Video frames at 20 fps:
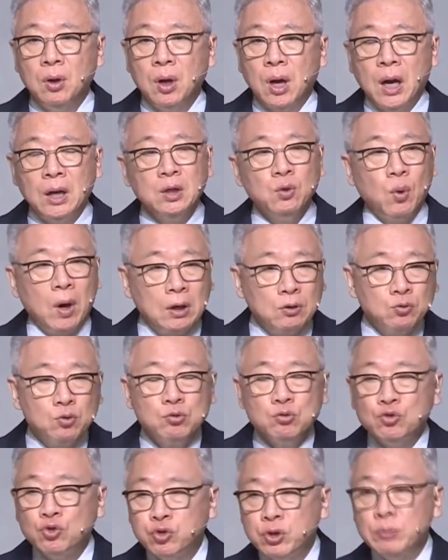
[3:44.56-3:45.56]
아니
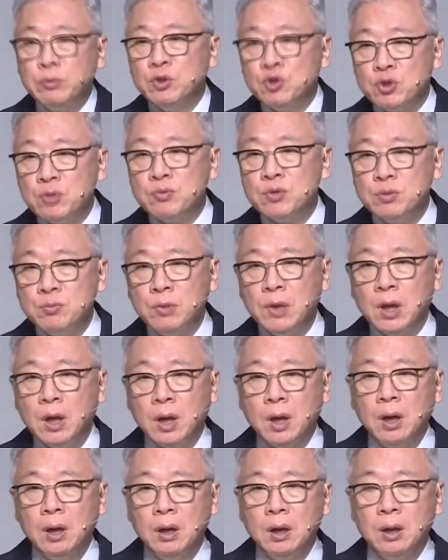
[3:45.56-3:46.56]
왕궁 출입이
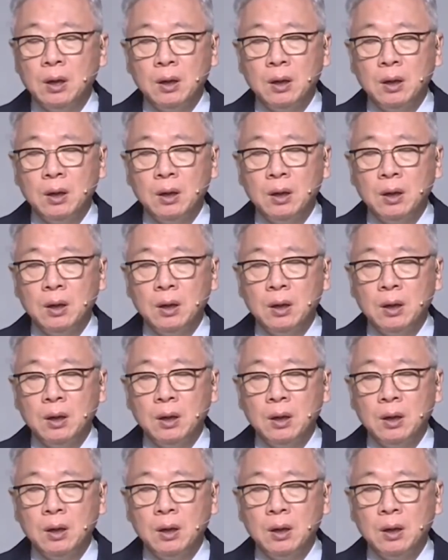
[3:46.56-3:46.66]
쉽습니까?